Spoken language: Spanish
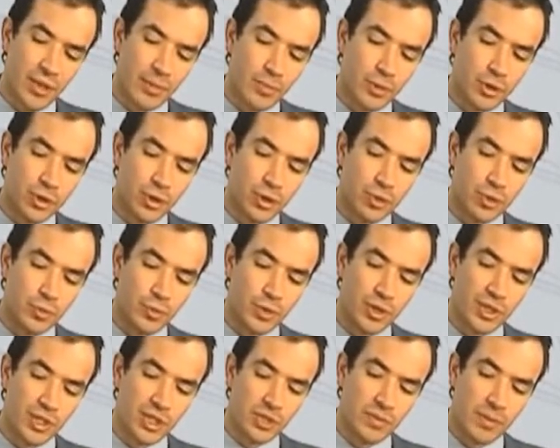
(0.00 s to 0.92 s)
por
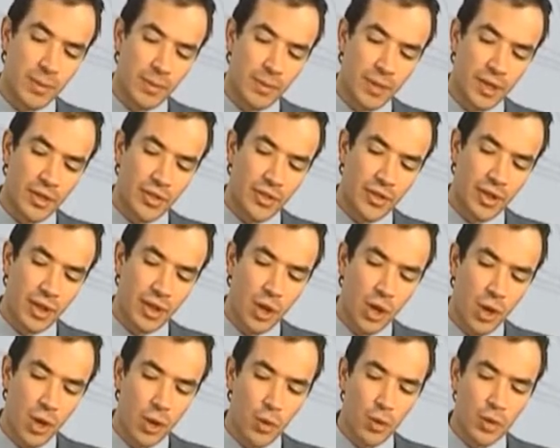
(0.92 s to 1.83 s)
supuesto, me aparece
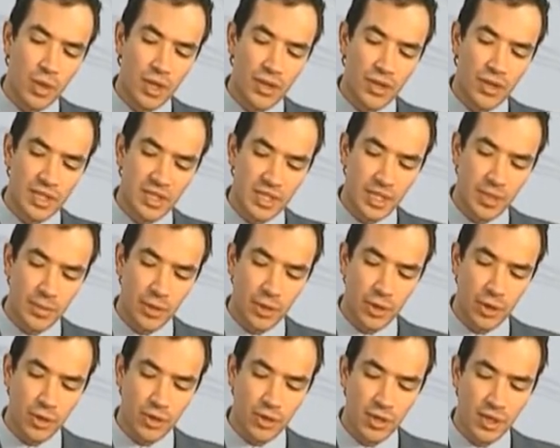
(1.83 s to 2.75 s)
una
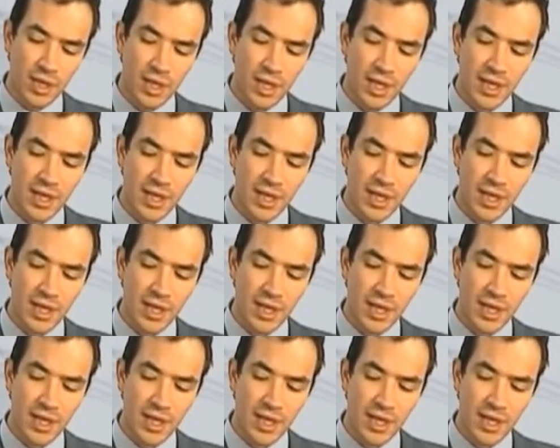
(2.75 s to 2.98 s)
descripción